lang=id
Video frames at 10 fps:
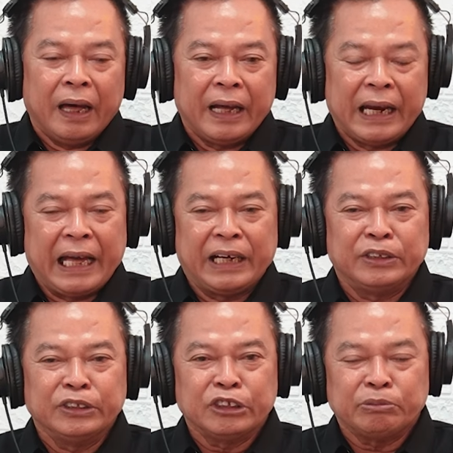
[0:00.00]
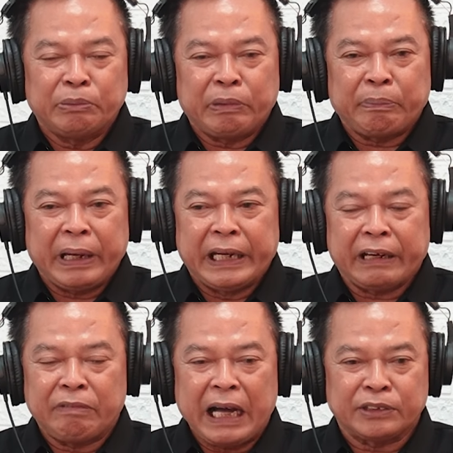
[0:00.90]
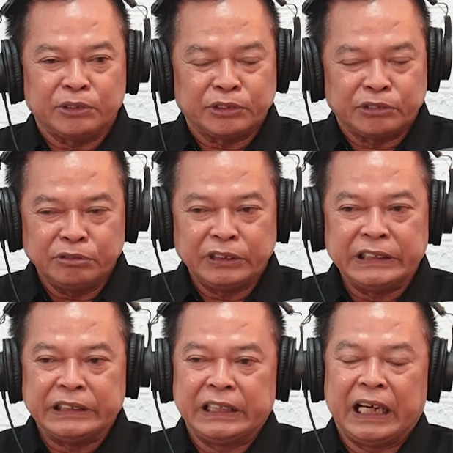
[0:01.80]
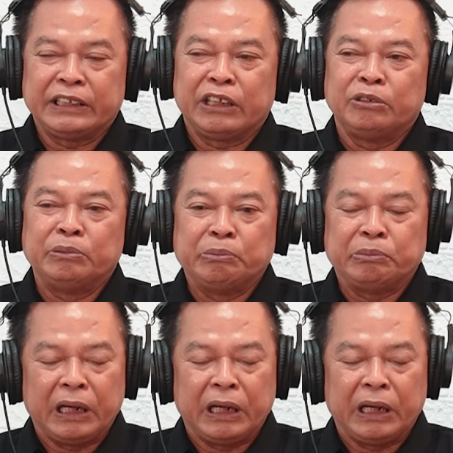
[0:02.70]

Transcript: Nah, untuk memperpendek waktu studi atau mem,